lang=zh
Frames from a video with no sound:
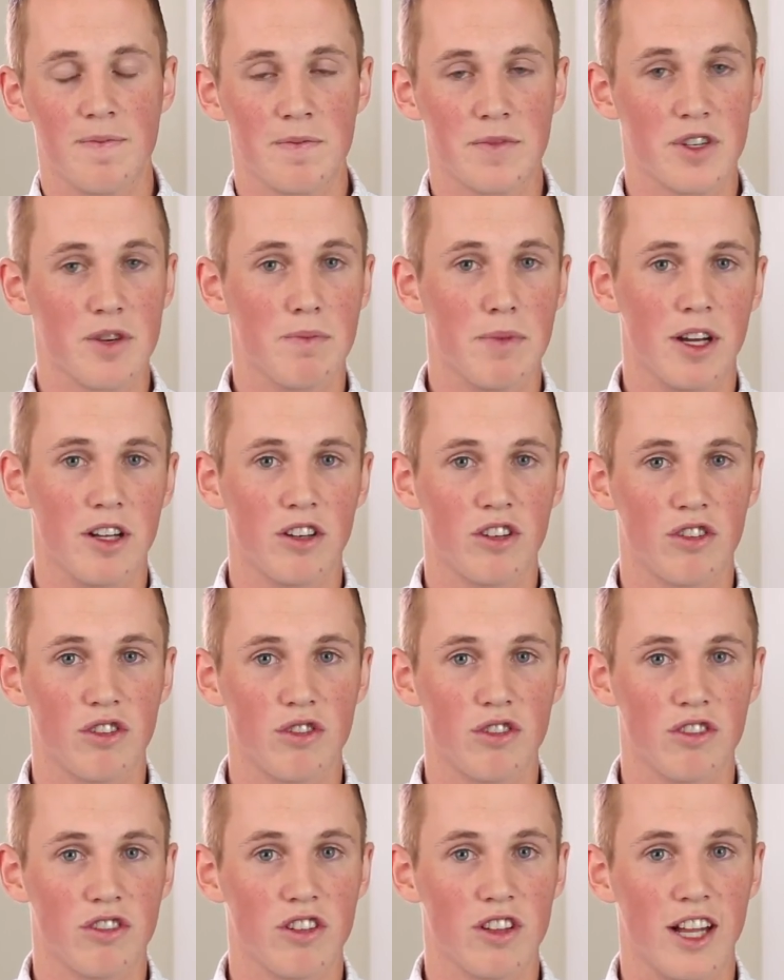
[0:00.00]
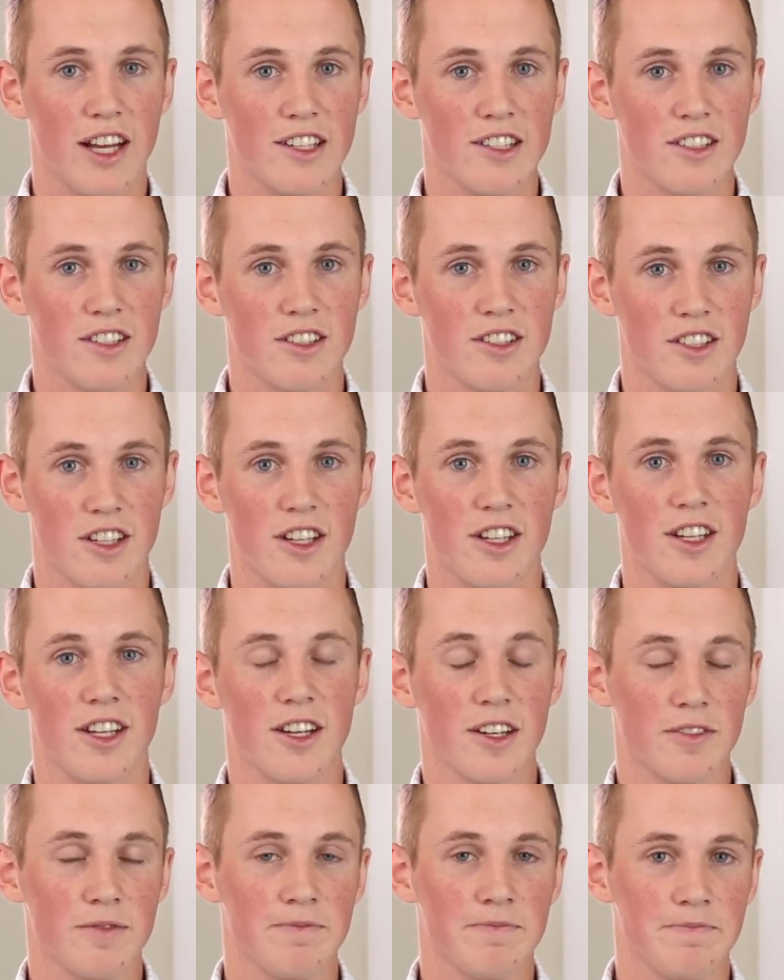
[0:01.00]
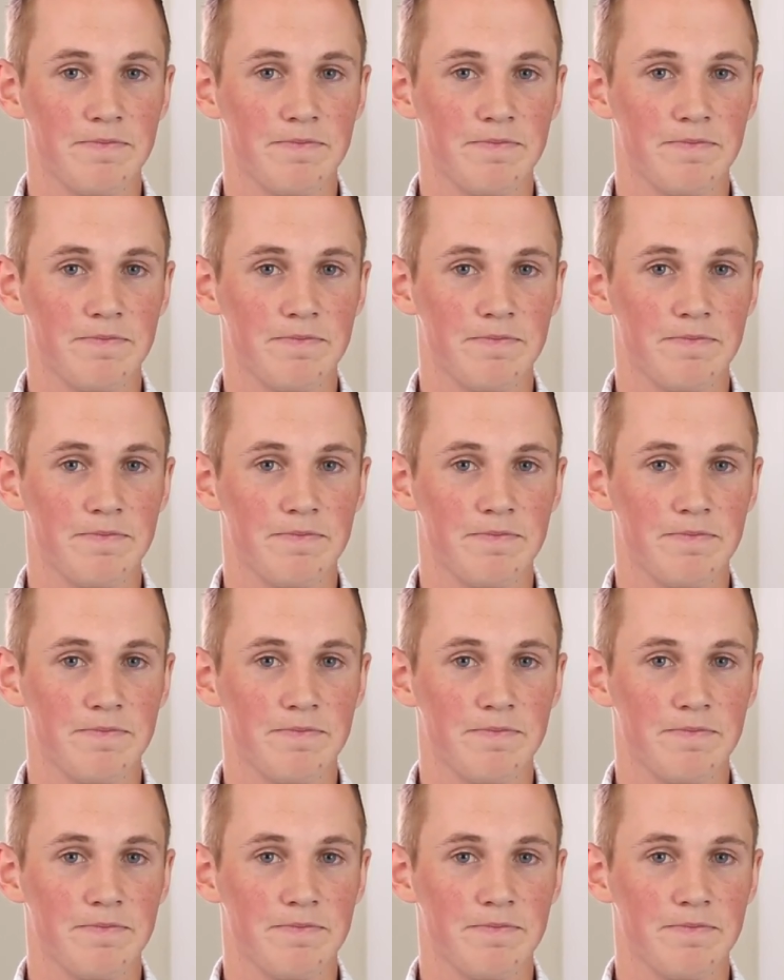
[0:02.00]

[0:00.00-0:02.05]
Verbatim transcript: 这本书是来自神的。